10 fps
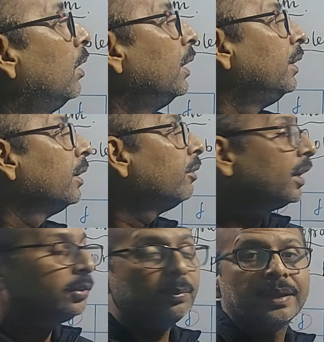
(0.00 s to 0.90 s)
अंडर
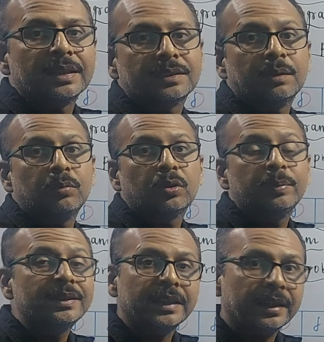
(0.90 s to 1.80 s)
वाला जो भी केस है हम लोग
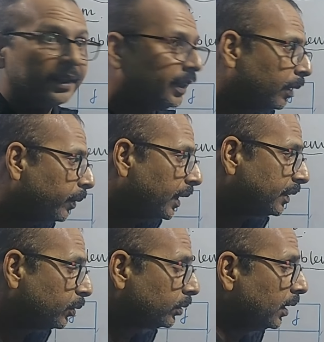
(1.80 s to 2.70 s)
अभी सीख लें यहाँ पे
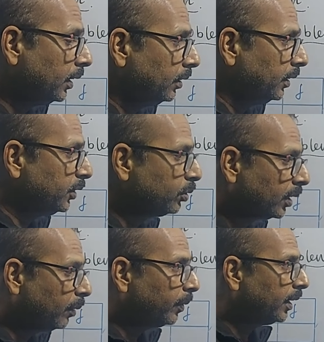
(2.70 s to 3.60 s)
कैसे उसका
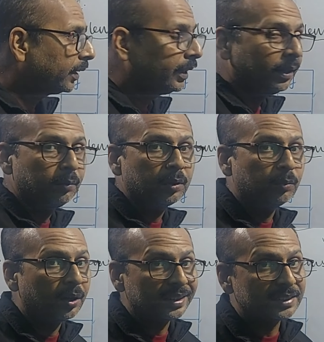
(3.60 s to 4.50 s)
हिस्टोग्राम बना के हम लोग
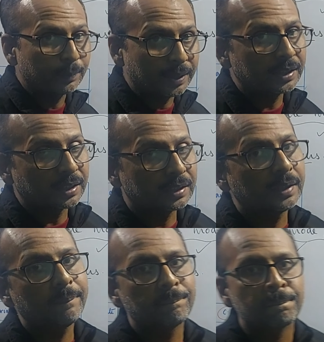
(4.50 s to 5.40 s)
मॉड एस्टिमेट करते
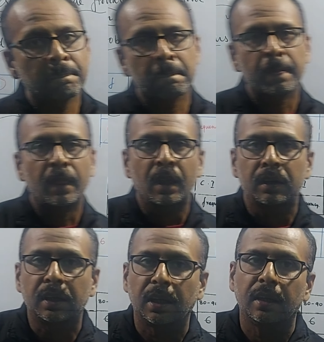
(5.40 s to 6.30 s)
हैं
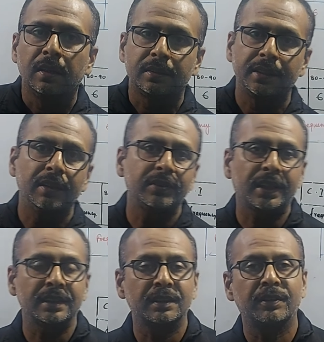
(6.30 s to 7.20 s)
ठीक है सी एफ से
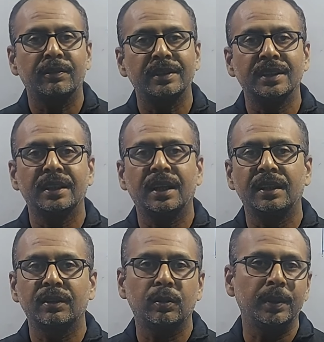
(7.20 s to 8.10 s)
कैसे फ्रिक्वेंसी
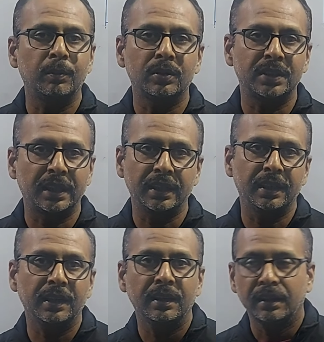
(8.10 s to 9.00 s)
निकालते हैं वो भी हम लोग सीख
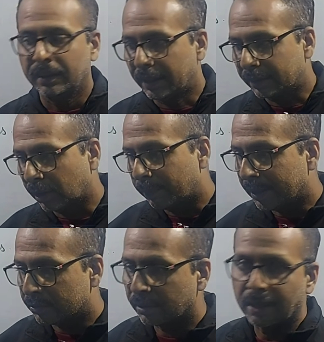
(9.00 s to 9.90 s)
लिए एक नॉर्मल
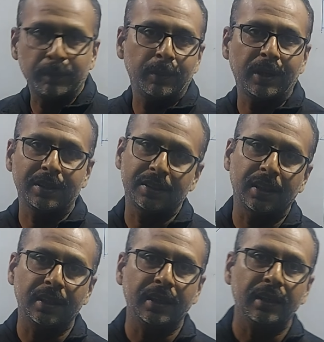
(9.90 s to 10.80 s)
हिस्टोग्राम भी बनाना सीख
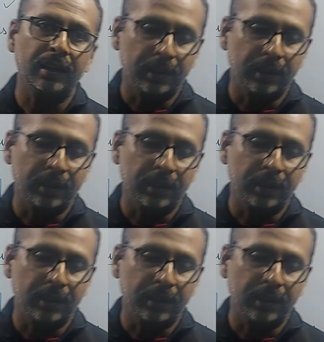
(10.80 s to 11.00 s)
लिए